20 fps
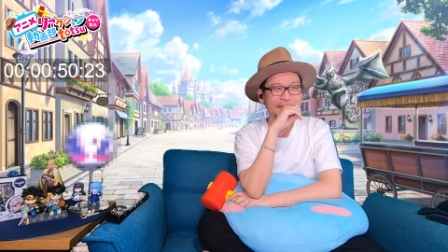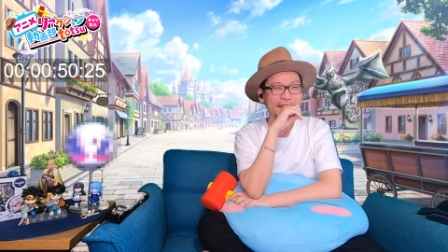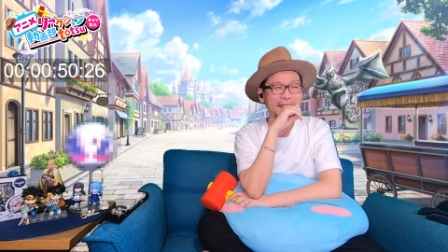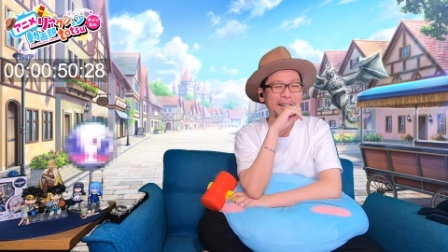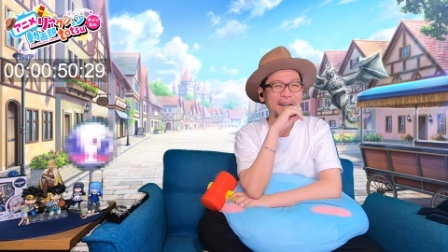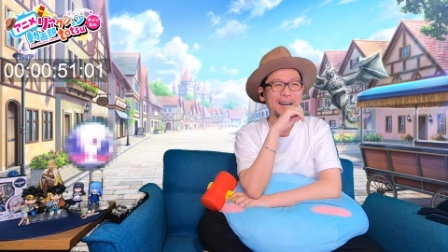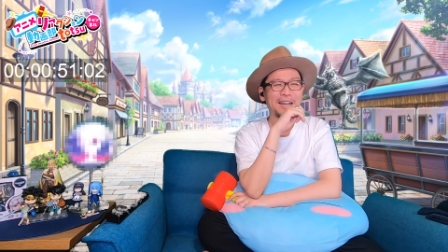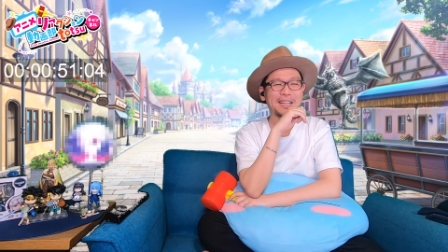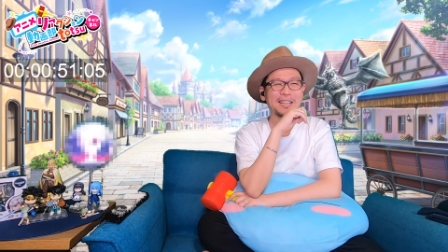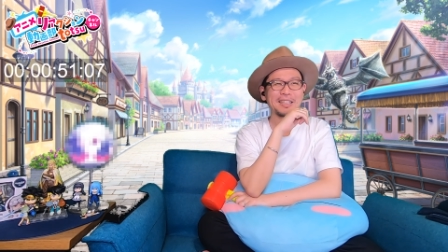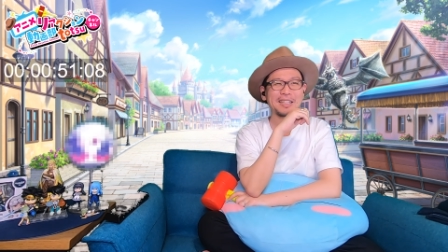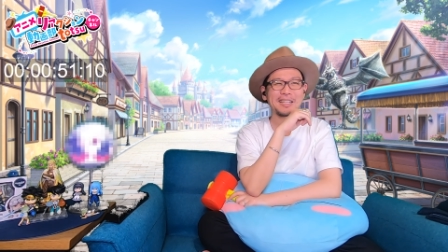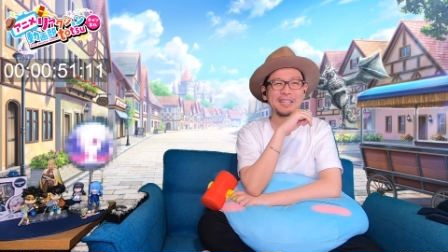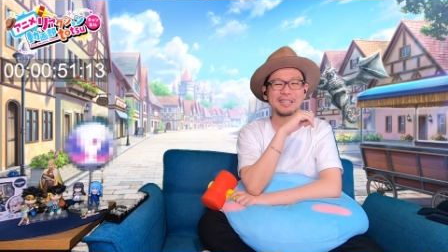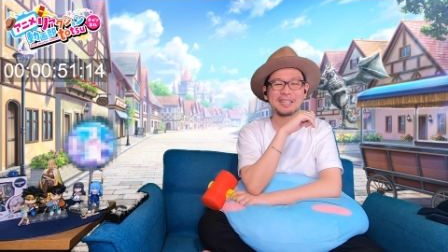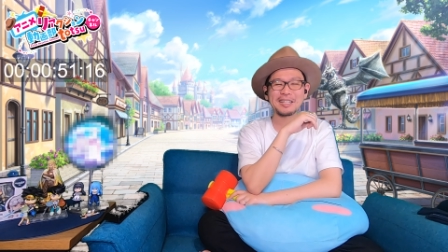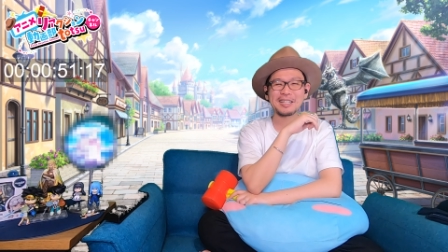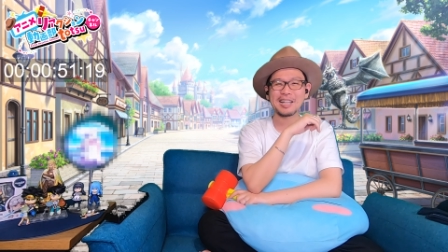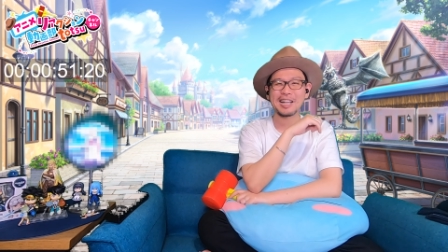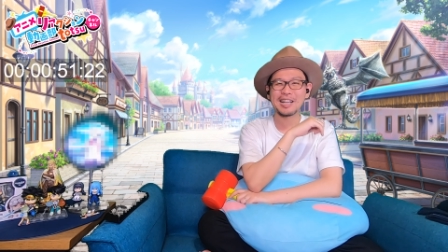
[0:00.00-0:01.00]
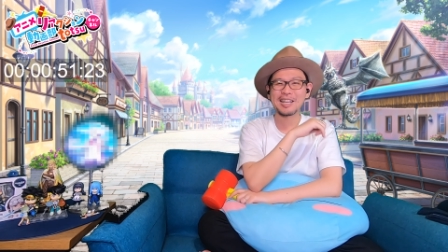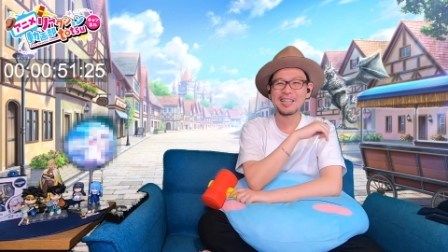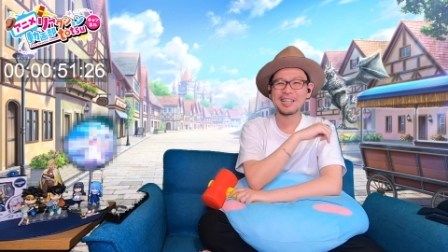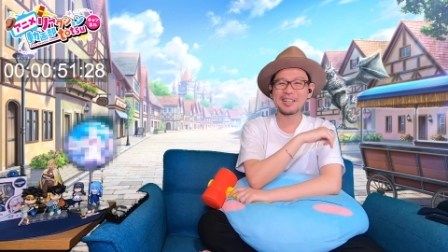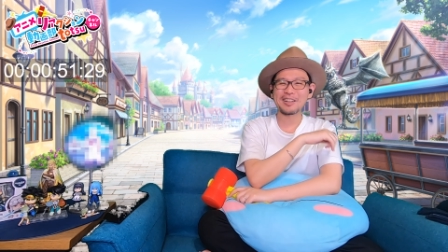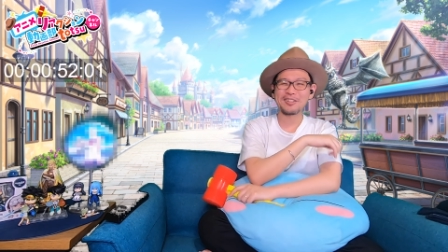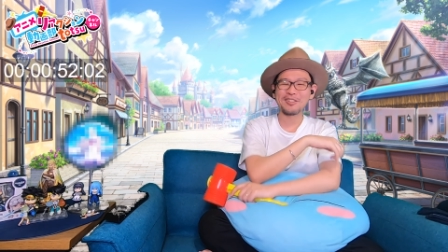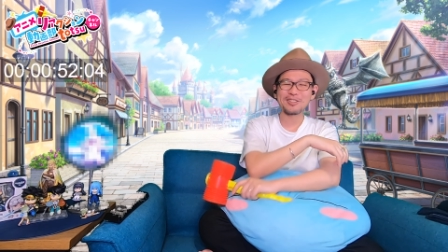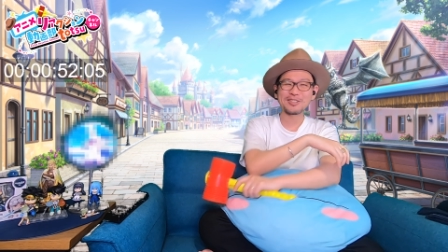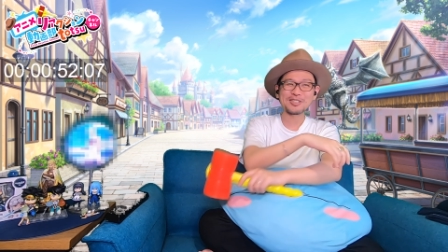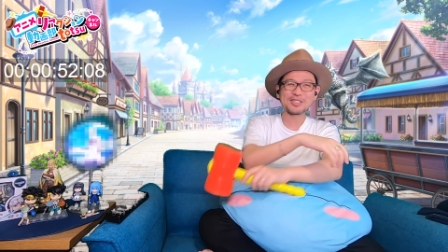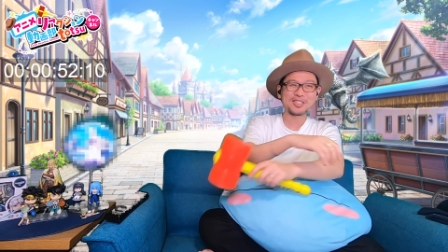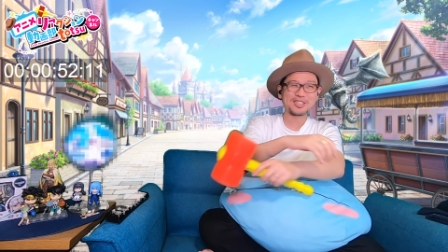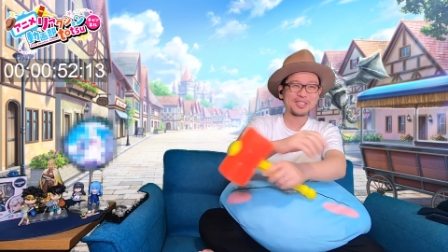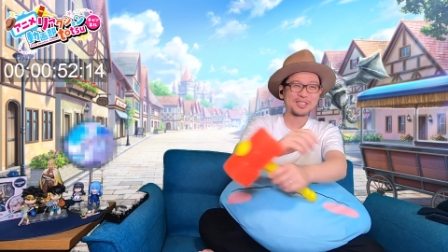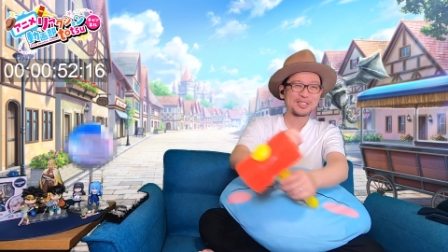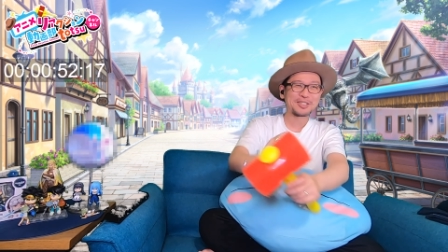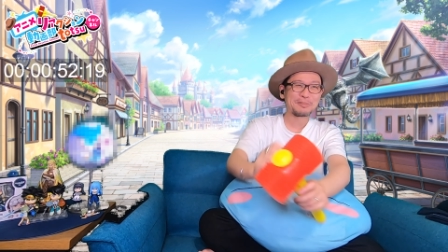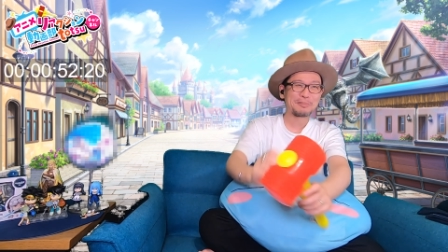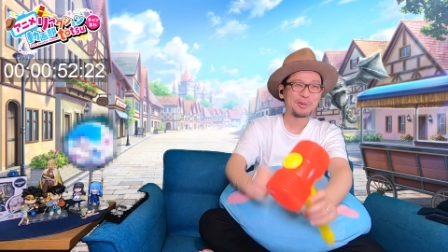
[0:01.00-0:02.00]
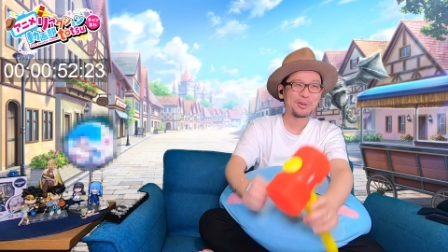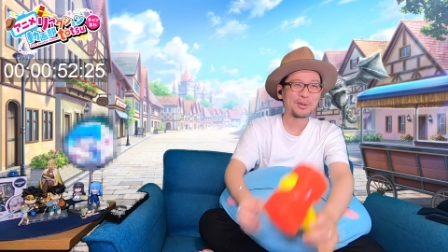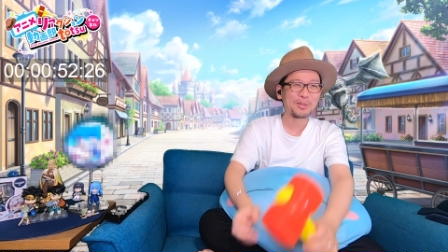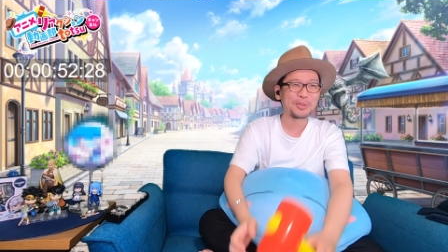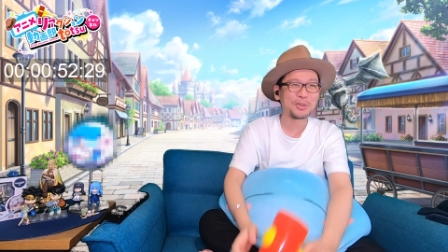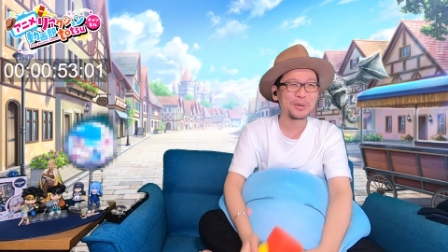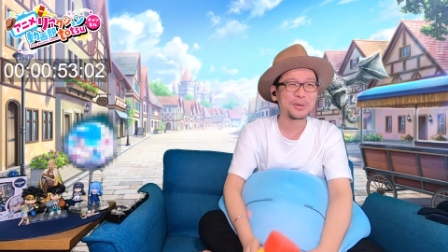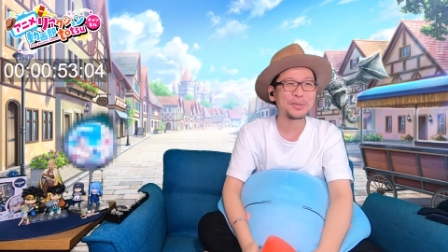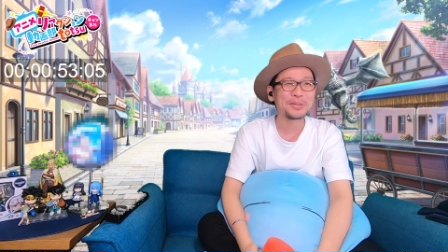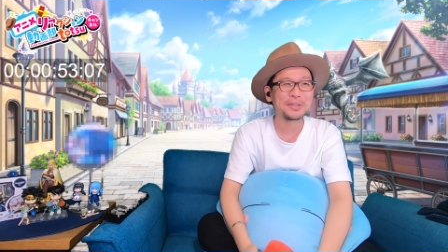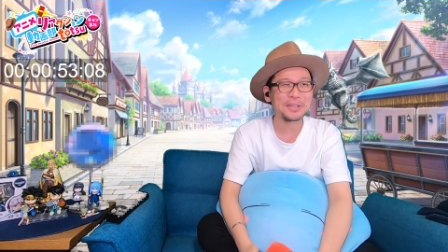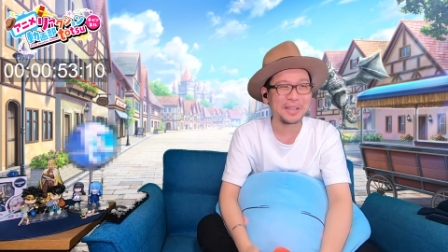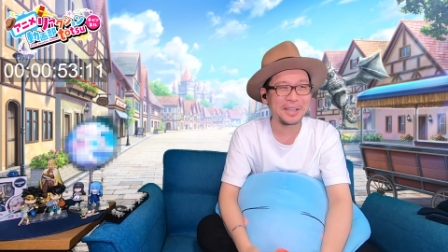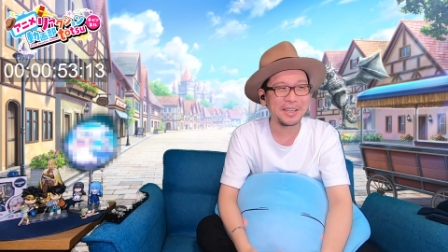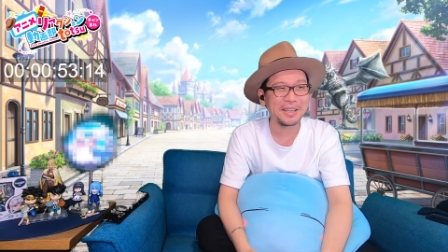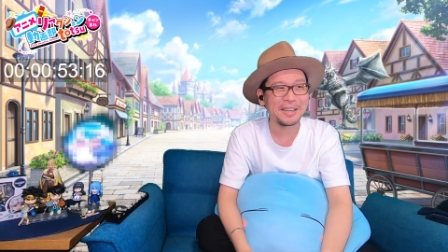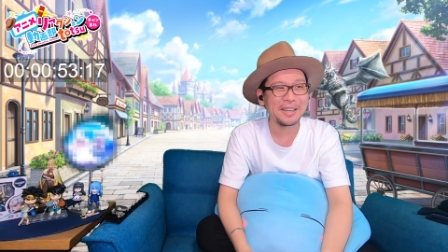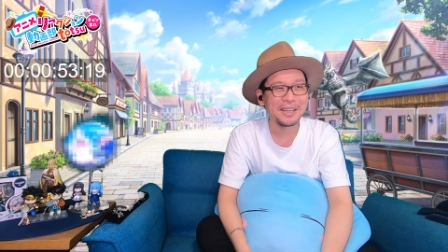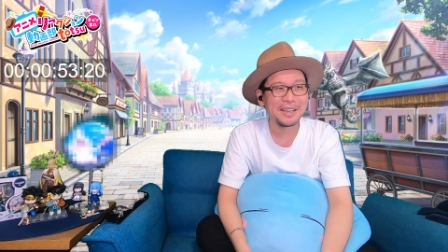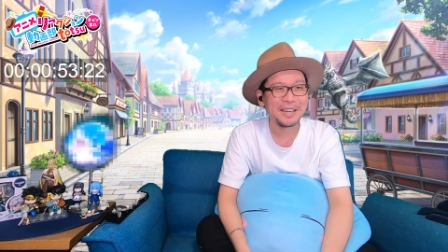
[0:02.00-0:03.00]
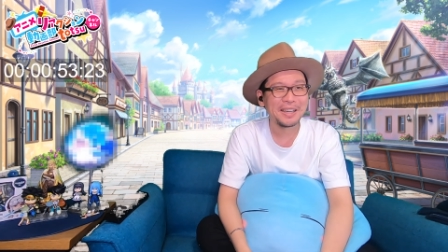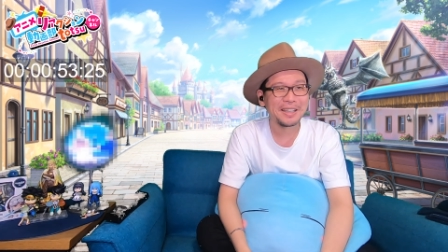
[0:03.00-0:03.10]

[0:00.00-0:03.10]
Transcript: あれで一体今週冒頭にね、